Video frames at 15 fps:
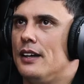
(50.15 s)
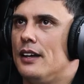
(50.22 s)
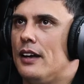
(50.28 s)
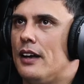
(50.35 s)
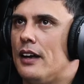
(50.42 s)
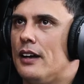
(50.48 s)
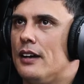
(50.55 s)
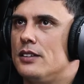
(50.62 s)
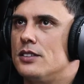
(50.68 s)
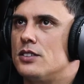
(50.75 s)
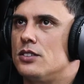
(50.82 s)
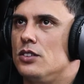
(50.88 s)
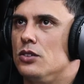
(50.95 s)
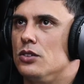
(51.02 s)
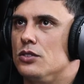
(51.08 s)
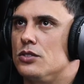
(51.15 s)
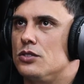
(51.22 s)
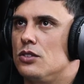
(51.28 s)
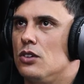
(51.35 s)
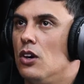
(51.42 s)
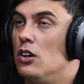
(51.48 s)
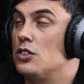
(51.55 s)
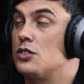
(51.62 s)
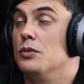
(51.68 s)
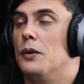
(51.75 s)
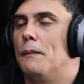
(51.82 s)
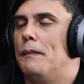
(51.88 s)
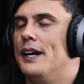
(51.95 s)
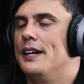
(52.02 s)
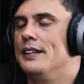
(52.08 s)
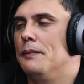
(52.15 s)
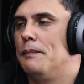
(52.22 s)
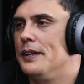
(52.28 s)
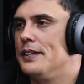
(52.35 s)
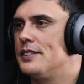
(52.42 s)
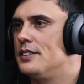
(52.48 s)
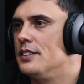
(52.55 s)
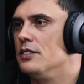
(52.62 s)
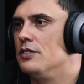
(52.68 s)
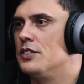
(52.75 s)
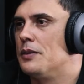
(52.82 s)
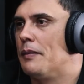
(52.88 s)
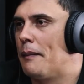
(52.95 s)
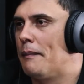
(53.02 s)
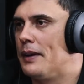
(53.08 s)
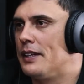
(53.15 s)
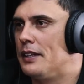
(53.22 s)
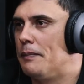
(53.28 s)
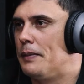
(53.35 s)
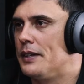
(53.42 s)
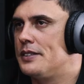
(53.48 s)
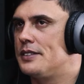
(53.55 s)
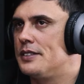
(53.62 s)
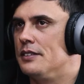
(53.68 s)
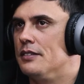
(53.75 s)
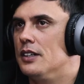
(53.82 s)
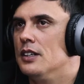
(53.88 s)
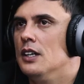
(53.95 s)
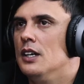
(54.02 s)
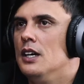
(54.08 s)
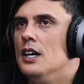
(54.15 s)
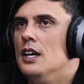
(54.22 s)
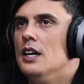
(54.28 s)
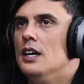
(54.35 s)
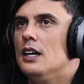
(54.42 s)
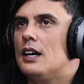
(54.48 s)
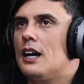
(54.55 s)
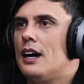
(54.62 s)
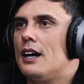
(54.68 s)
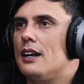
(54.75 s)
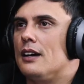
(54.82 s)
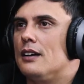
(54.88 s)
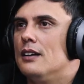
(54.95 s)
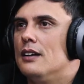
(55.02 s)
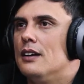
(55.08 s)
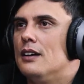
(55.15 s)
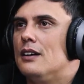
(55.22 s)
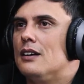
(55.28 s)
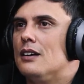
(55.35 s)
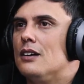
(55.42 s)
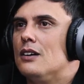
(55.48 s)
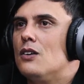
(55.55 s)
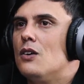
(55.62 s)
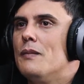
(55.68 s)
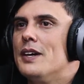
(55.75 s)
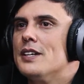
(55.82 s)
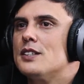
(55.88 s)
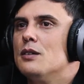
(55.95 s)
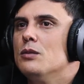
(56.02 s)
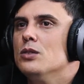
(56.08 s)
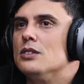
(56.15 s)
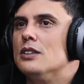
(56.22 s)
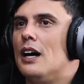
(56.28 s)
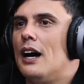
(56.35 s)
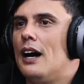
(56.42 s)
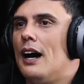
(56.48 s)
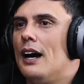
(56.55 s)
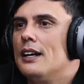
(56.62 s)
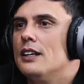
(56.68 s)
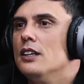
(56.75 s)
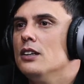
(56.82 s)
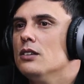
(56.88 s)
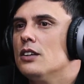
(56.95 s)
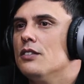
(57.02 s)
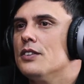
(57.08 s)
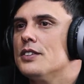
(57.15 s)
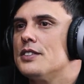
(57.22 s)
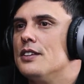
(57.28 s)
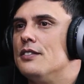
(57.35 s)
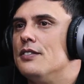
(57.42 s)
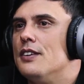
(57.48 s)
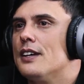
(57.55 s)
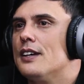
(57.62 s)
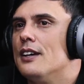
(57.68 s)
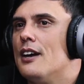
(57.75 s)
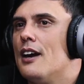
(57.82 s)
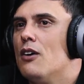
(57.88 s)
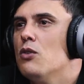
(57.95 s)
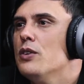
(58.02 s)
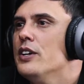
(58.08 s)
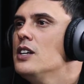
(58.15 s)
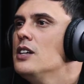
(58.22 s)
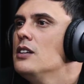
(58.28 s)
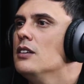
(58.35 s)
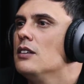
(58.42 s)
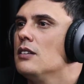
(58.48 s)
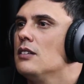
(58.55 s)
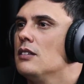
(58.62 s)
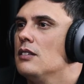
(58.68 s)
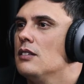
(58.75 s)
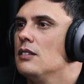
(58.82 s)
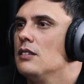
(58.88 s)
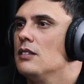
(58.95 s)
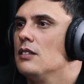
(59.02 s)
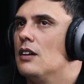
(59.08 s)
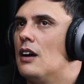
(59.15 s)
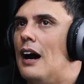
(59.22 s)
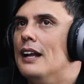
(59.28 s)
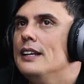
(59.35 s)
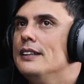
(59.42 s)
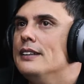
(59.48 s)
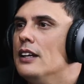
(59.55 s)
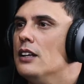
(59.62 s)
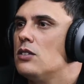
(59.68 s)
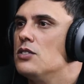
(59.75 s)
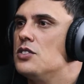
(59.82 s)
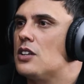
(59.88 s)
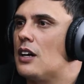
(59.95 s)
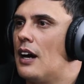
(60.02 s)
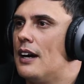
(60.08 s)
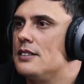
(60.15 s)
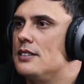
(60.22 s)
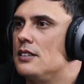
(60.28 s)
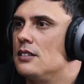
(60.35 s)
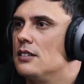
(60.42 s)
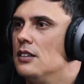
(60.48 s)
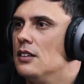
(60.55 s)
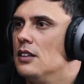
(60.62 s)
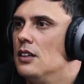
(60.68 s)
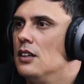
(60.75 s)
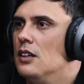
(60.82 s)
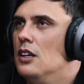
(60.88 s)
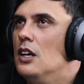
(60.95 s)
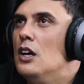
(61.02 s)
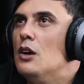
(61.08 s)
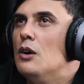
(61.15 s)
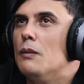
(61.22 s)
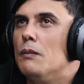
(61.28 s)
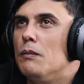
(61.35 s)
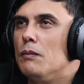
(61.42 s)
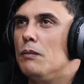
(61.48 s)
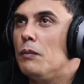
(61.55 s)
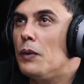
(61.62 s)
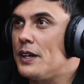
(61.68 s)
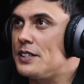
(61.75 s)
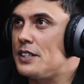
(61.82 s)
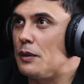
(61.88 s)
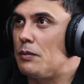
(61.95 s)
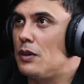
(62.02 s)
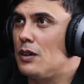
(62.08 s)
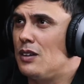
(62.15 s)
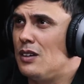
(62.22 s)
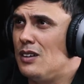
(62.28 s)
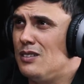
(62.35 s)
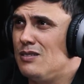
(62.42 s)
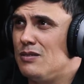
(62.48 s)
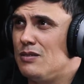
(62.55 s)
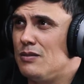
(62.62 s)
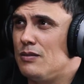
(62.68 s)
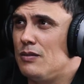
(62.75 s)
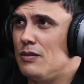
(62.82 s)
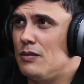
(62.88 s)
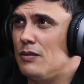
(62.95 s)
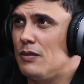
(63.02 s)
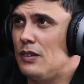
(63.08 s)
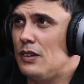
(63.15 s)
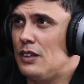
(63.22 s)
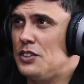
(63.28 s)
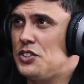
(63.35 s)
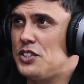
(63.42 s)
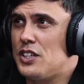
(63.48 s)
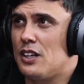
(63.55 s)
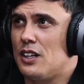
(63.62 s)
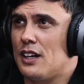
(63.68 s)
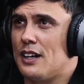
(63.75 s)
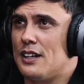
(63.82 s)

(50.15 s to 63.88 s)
é ansioso? Ó, se meu pai é depressivo, se minha mãe é depressiva. Cara, Começa a mudar aquilo que você vê que é ruim ali dentro de casa. Por exemplo, a gente chega na casa